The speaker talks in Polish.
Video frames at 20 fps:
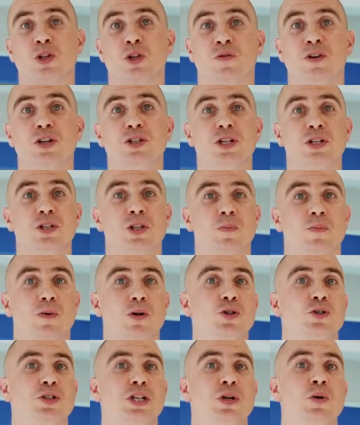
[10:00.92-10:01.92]
ćwiczeń do
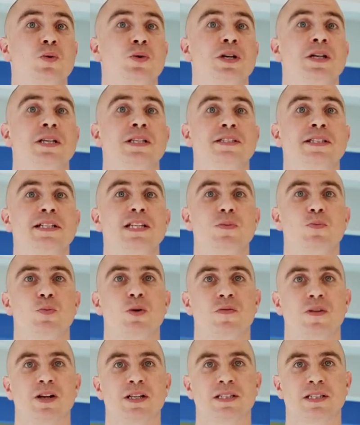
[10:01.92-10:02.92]
poszczególnych styli
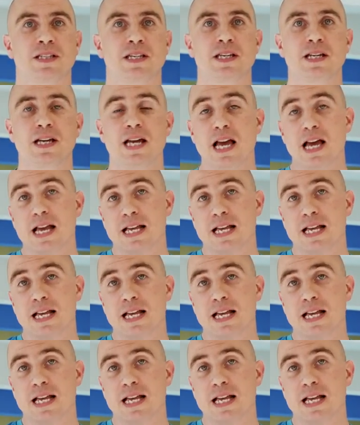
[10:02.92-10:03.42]
pływackich